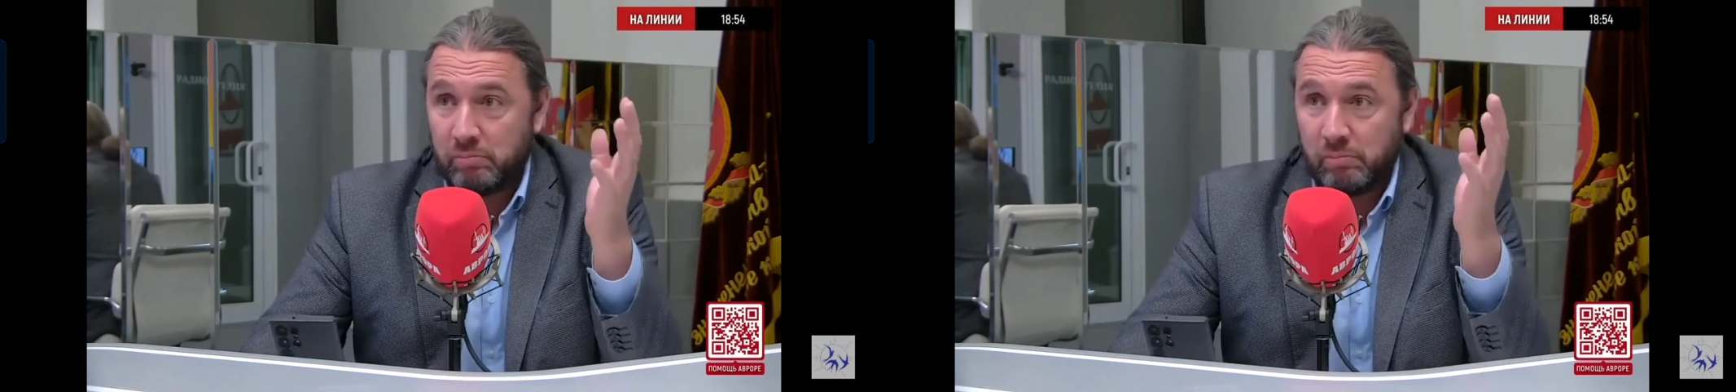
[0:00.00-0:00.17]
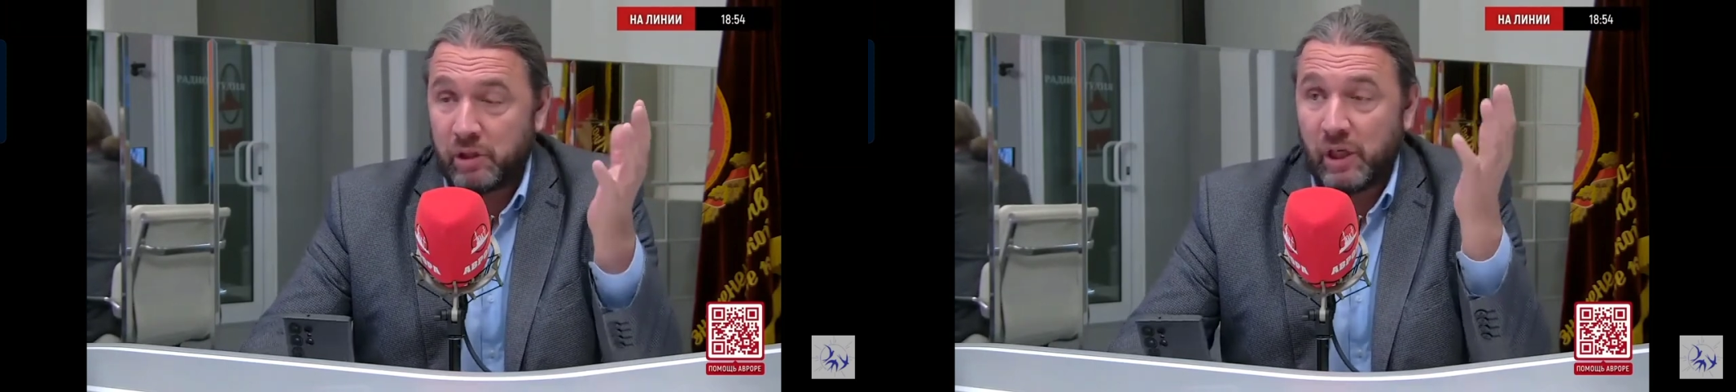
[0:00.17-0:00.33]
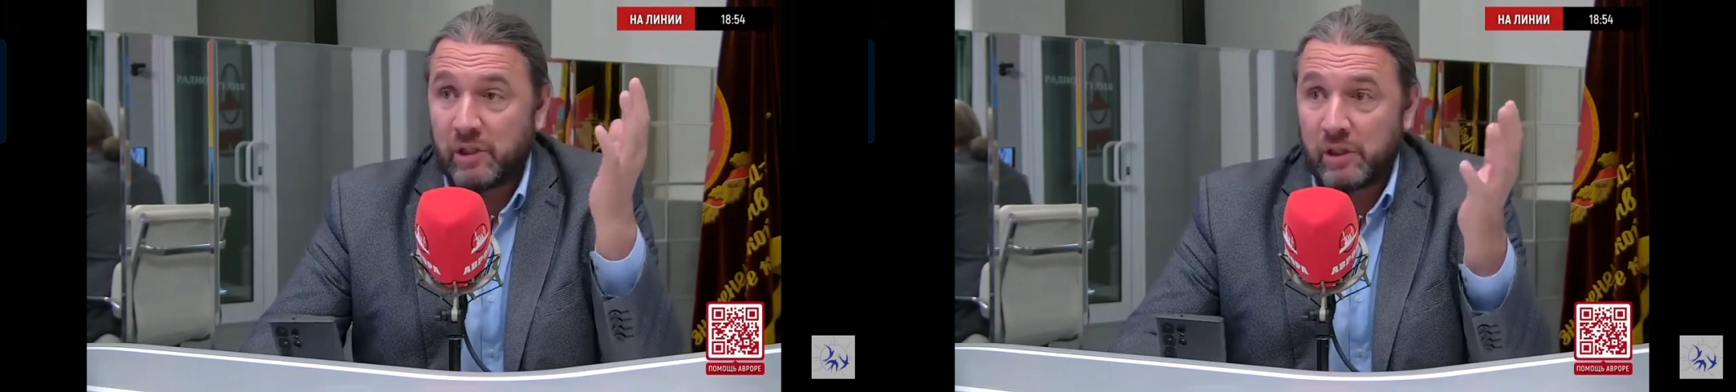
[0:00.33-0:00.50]

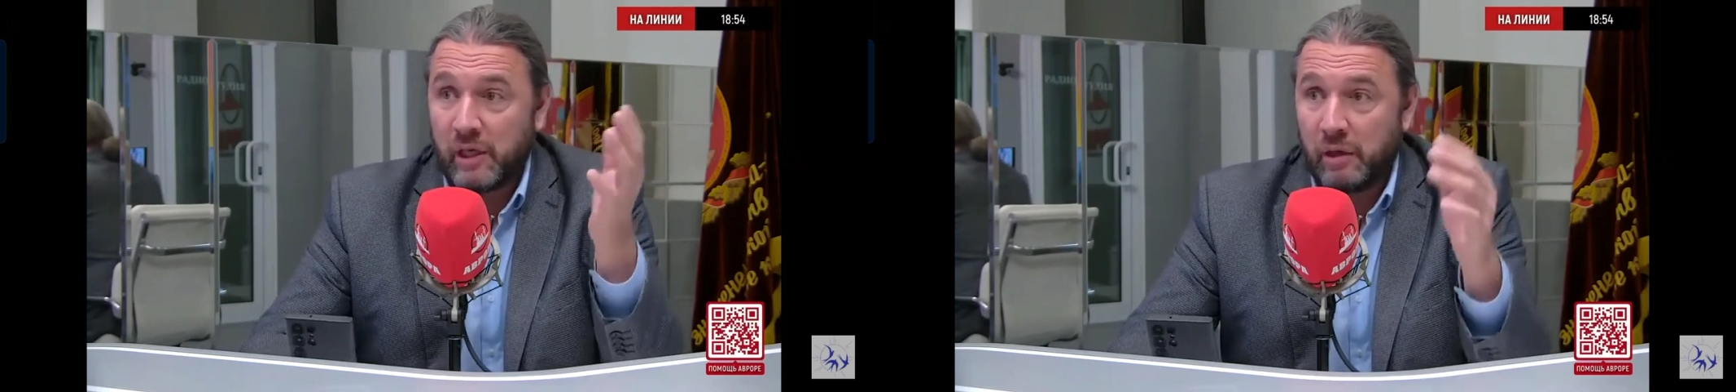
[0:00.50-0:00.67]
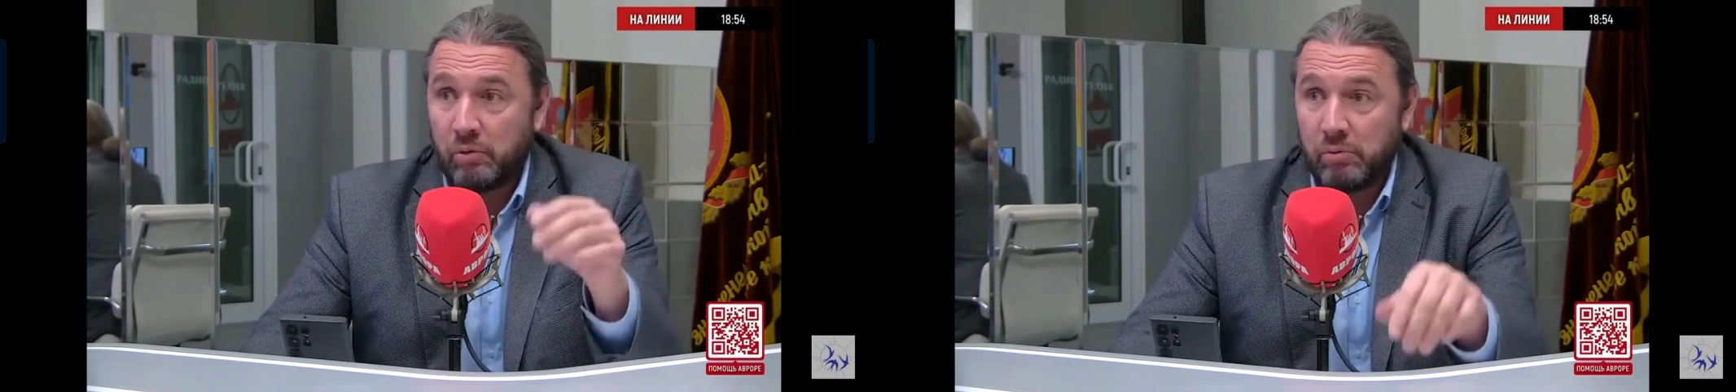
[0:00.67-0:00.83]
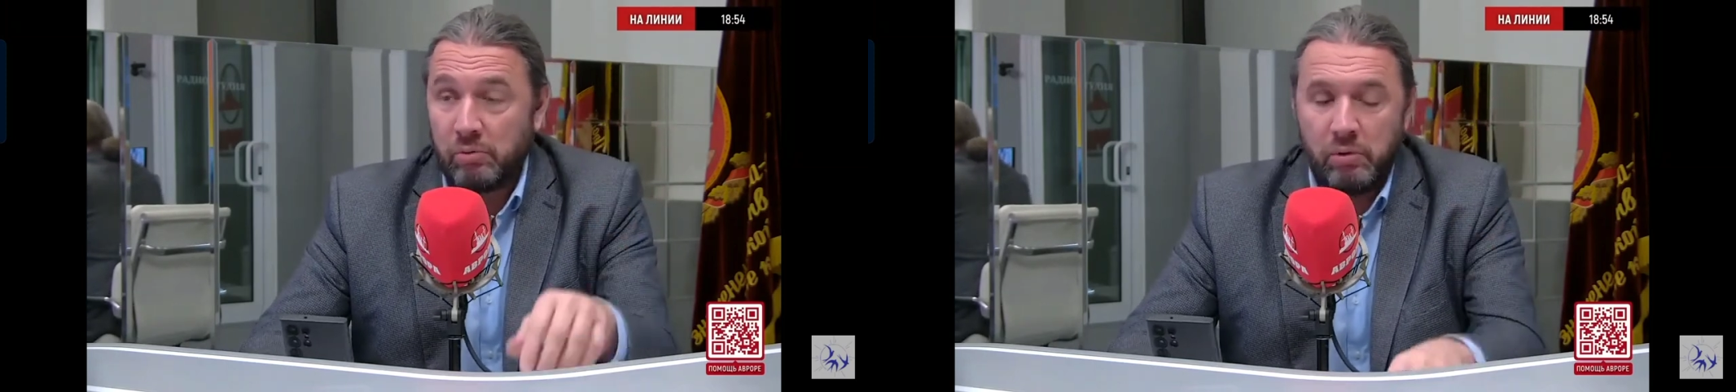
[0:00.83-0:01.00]

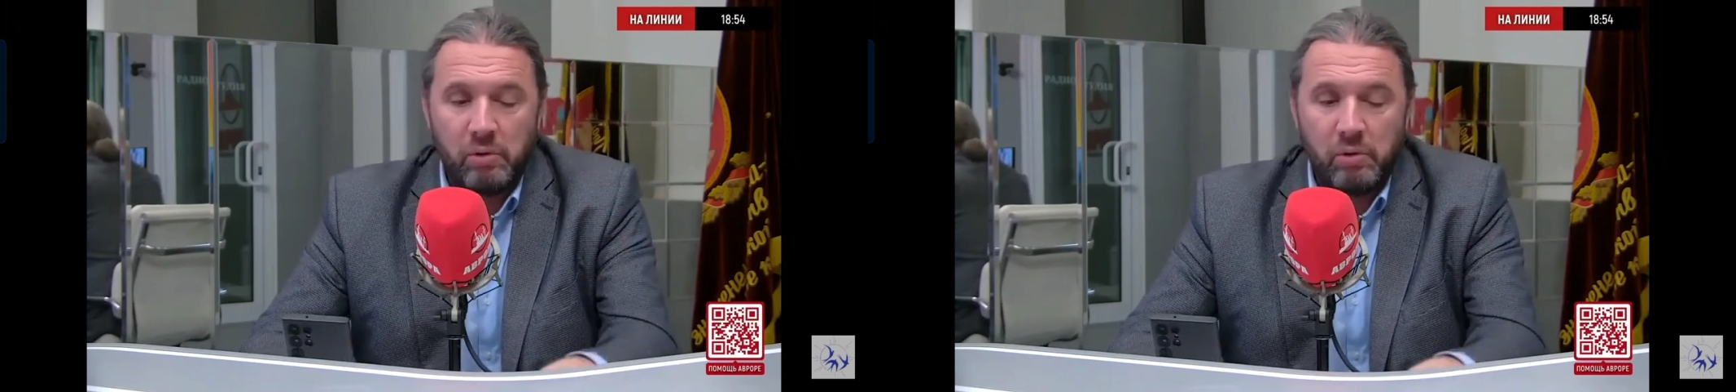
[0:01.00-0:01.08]
отрицают.